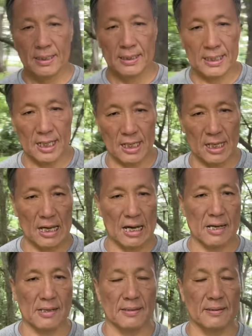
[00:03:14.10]
だか
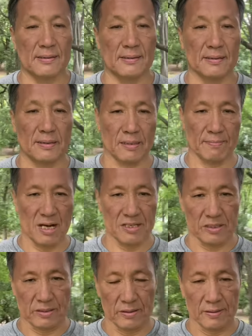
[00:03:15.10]
ら、ま
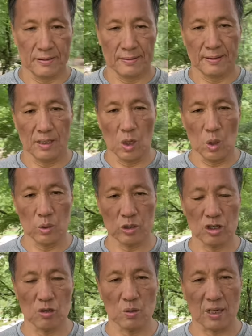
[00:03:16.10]
ず、本
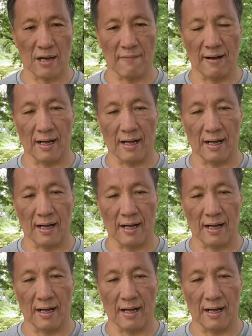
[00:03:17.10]
協会は、